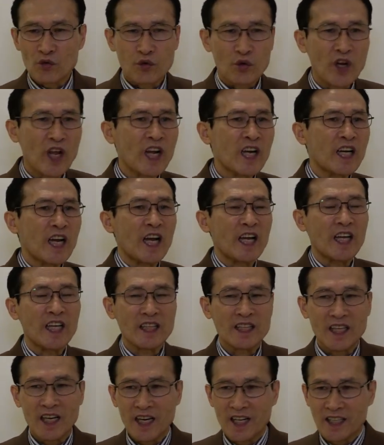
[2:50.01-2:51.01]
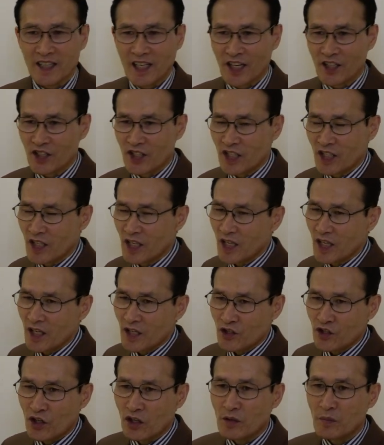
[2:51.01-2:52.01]
주랭랑 했다가 다시
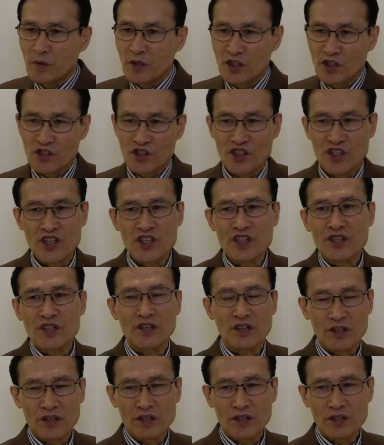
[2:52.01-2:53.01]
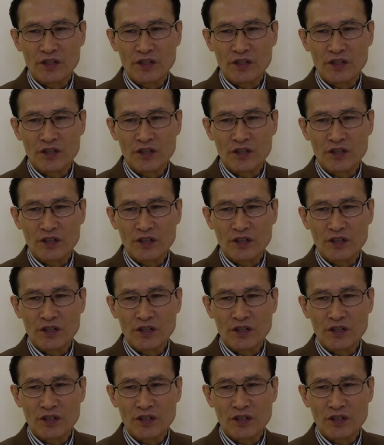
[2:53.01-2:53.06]
정비해서 치는 거